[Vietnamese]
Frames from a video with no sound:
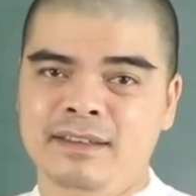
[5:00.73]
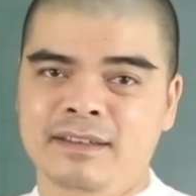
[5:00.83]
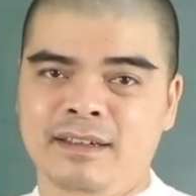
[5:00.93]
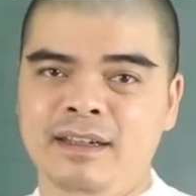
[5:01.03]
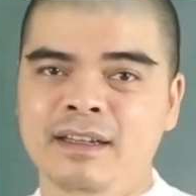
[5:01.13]

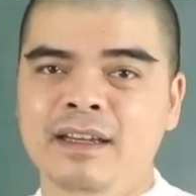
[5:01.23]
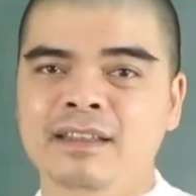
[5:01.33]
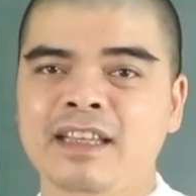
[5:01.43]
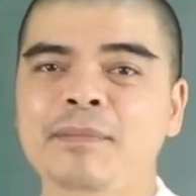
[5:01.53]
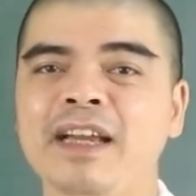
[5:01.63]
Đó.
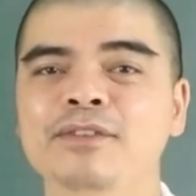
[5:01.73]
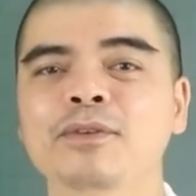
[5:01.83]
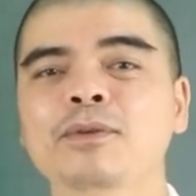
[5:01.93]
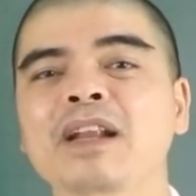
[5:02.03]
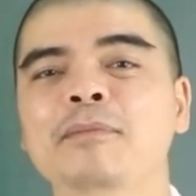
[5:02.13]
Thái Bạch nó
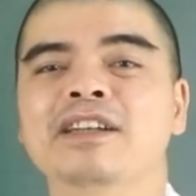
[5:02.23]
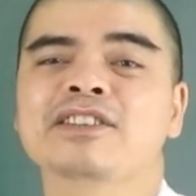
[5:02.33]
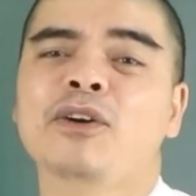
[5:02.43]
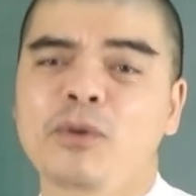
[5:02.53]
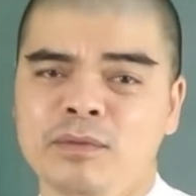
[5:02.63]
cũng là một cái
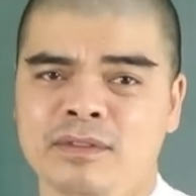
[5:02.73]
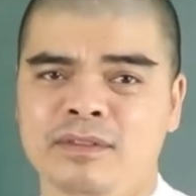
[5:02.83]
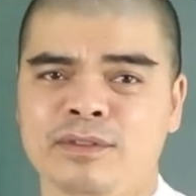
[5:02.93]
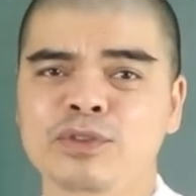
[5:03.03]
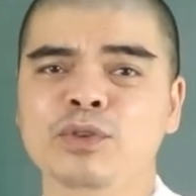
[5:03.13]
sao hung,
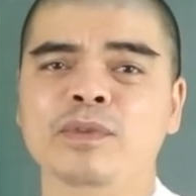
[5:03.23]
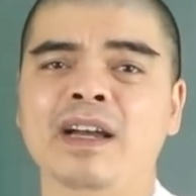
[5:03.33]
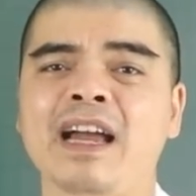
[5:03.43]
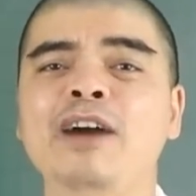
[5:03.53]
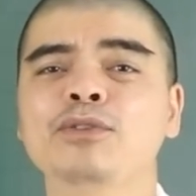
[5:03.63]
nó chủ
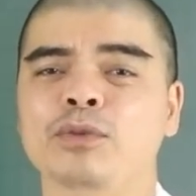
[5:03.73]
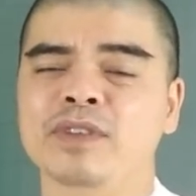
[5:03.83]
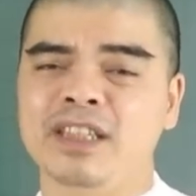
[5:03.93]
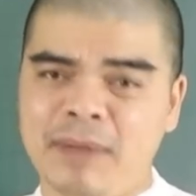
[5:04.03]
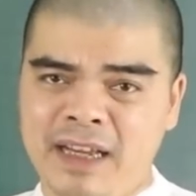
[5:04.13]
về hao tổn về
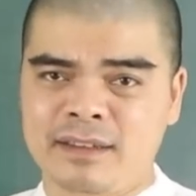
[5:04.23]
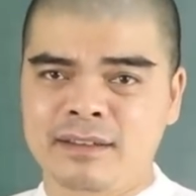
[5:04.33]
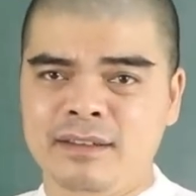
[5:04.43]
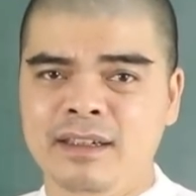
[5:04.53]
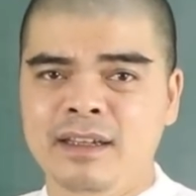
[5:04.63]
tiền bạc.
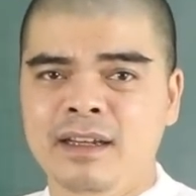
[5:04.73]
Đó.